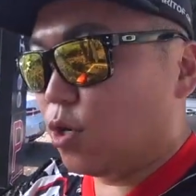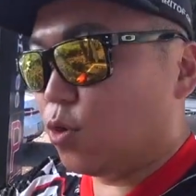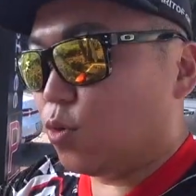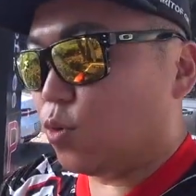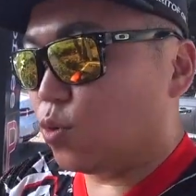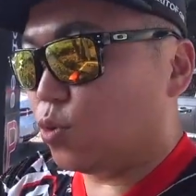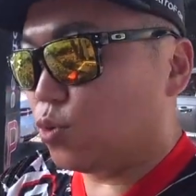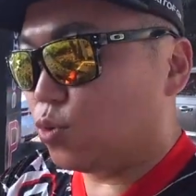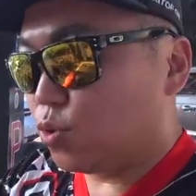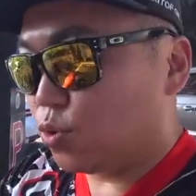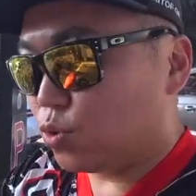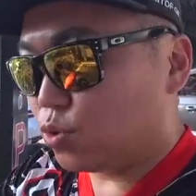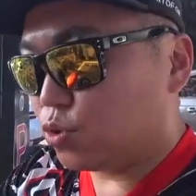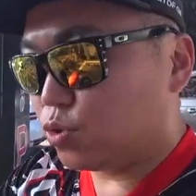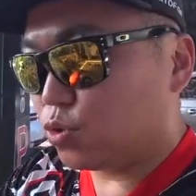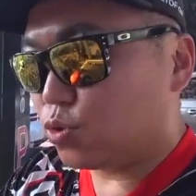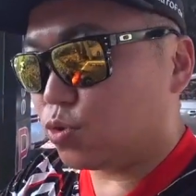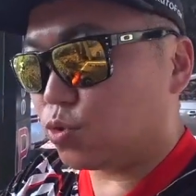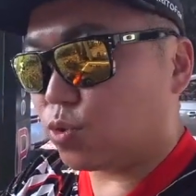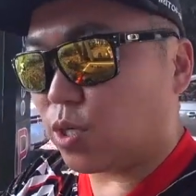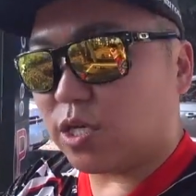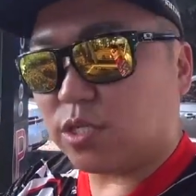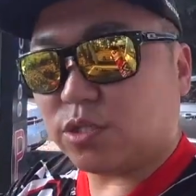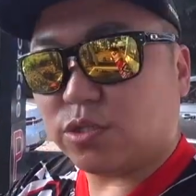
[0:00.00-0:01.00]

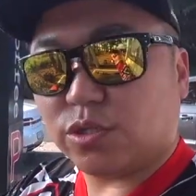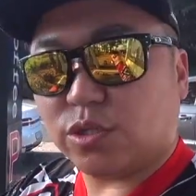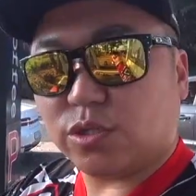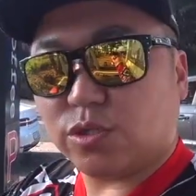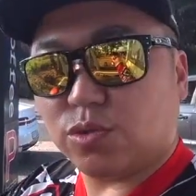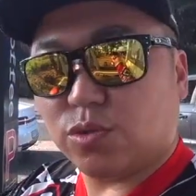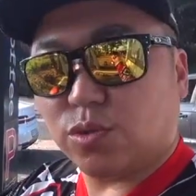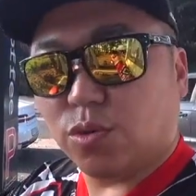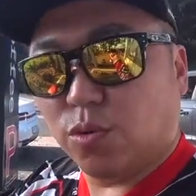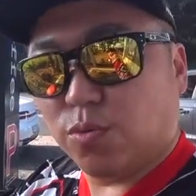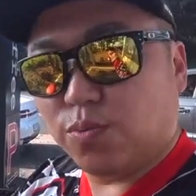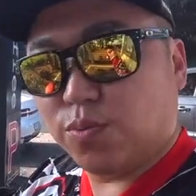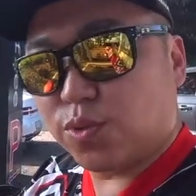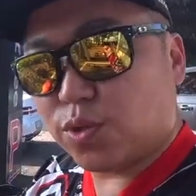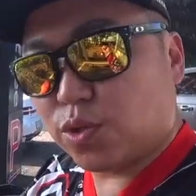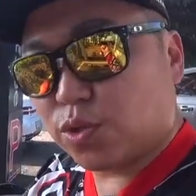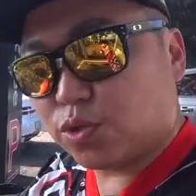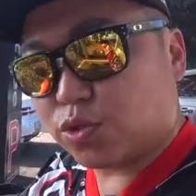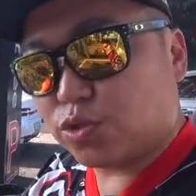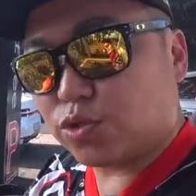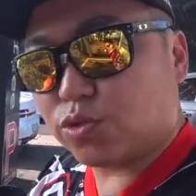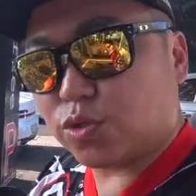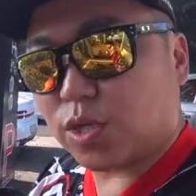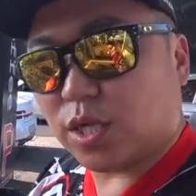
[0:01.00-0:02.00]
온로드도 갈 수 있고
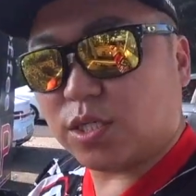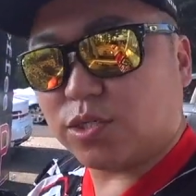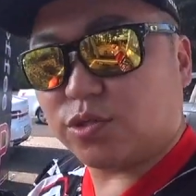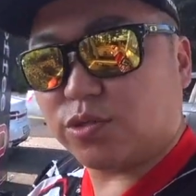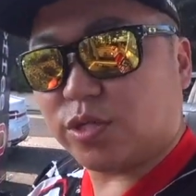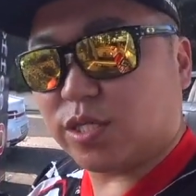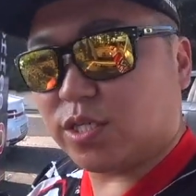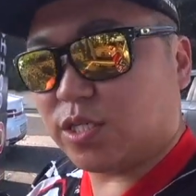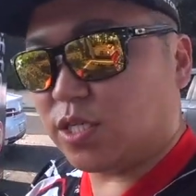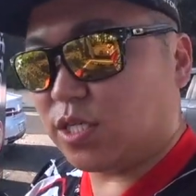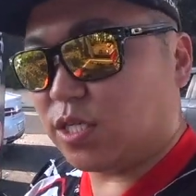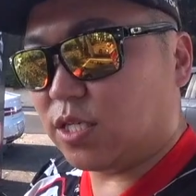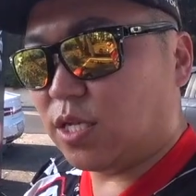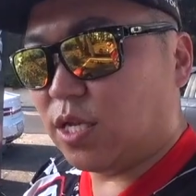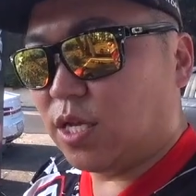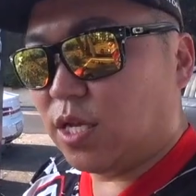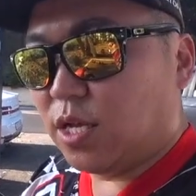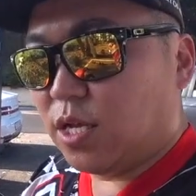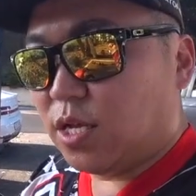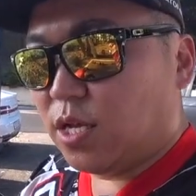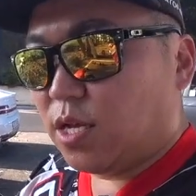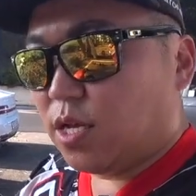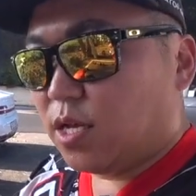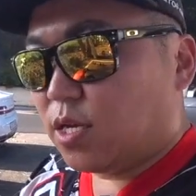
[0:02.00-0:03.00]
오프로드도 갈 수 있는
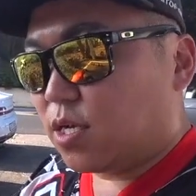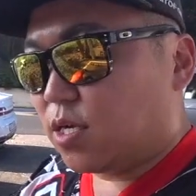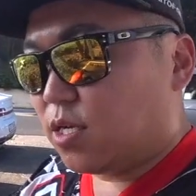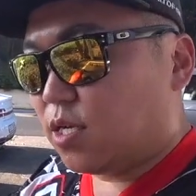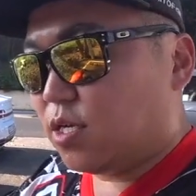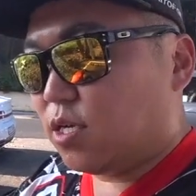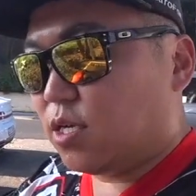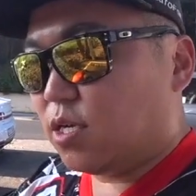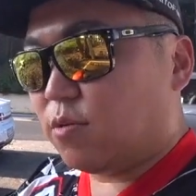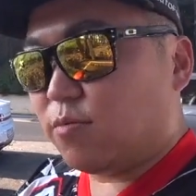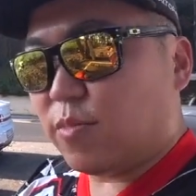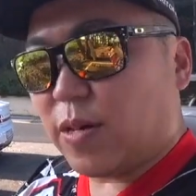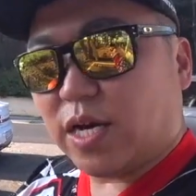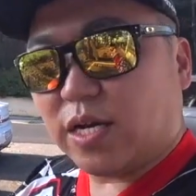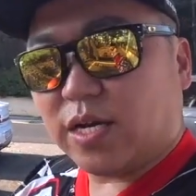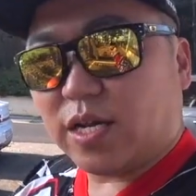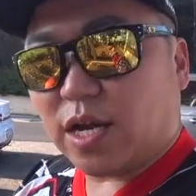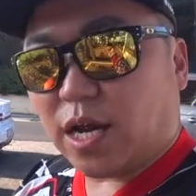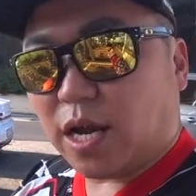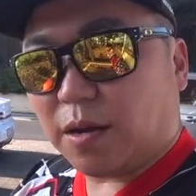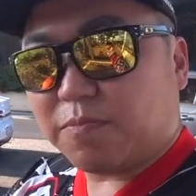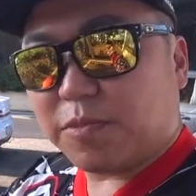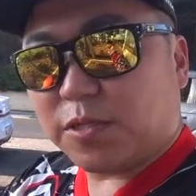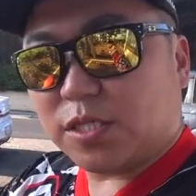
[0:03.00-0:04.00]
그
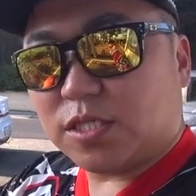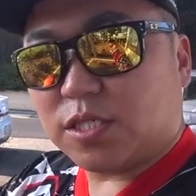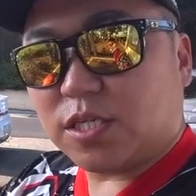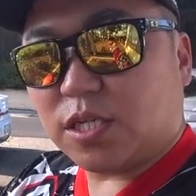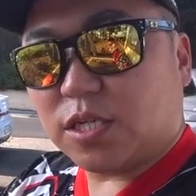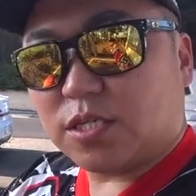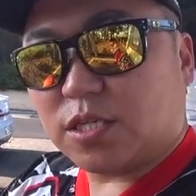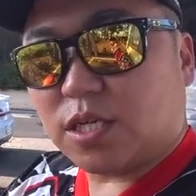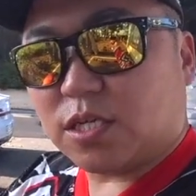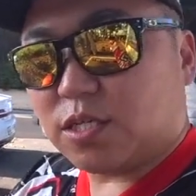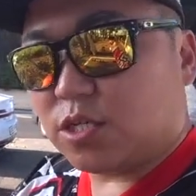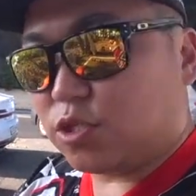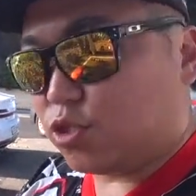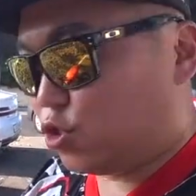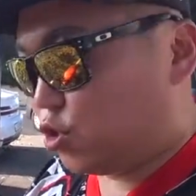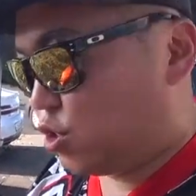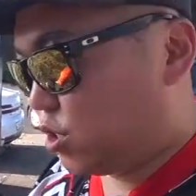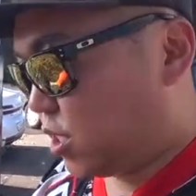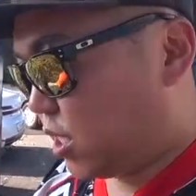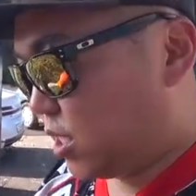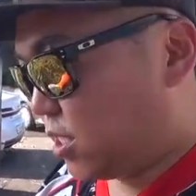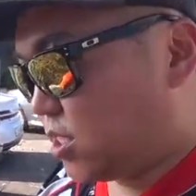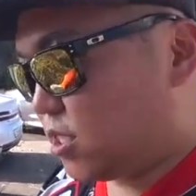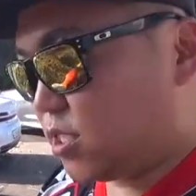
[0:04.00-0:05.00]
말의 앞글자를 따서
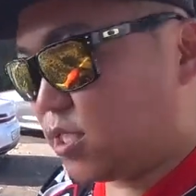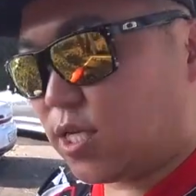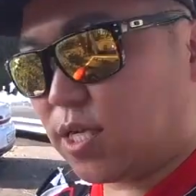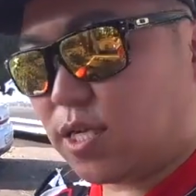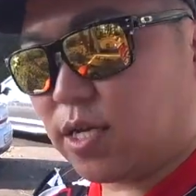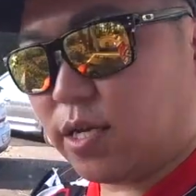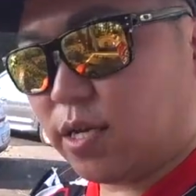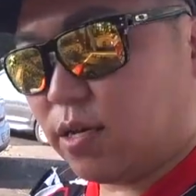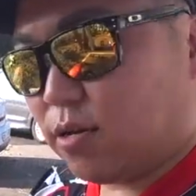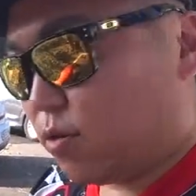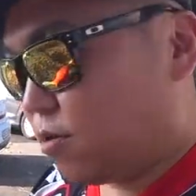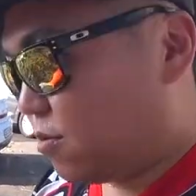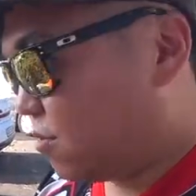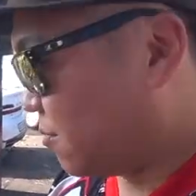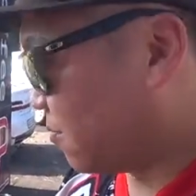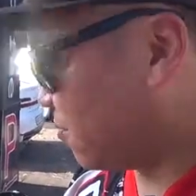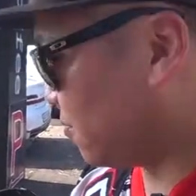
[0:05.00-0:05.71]
GS잖아요